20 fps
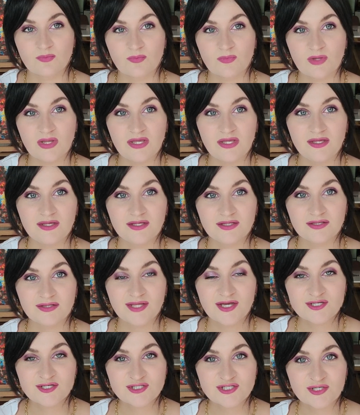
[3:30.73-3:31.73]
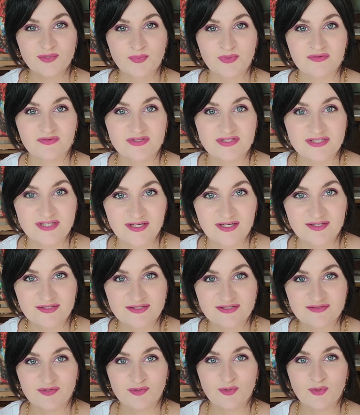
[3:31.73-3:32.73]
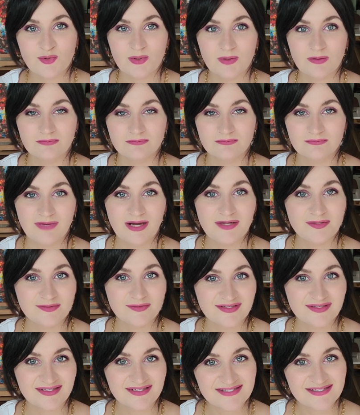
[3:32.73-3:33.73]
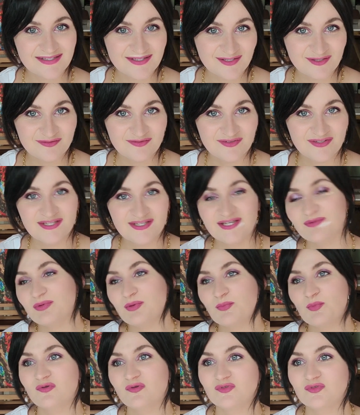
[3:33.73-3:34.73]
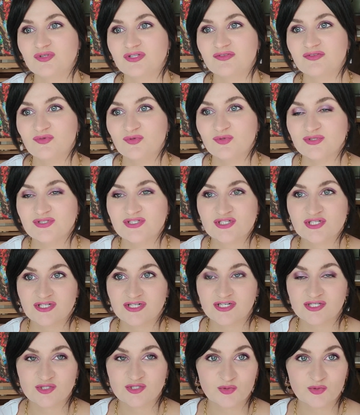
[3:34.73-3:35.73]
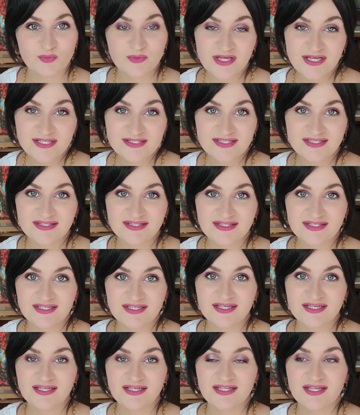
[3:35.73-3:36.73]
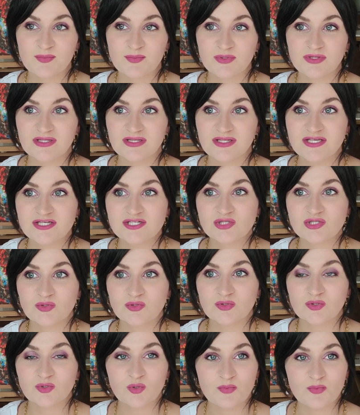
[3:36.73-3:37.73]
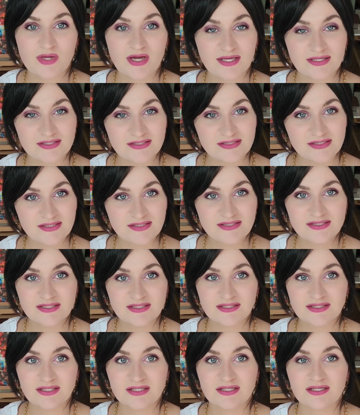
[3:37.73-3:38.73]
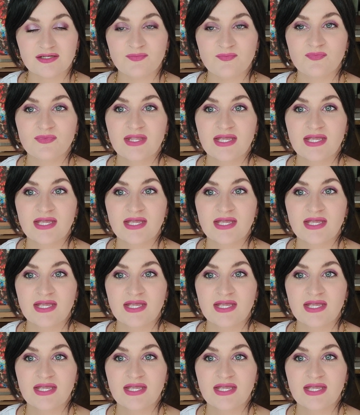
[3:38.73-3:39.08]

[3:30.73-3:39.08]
И также, проводя свое маленькое расследование по поводу того, где же хорошо платят, э, я поняла, что кроме IT-сектора,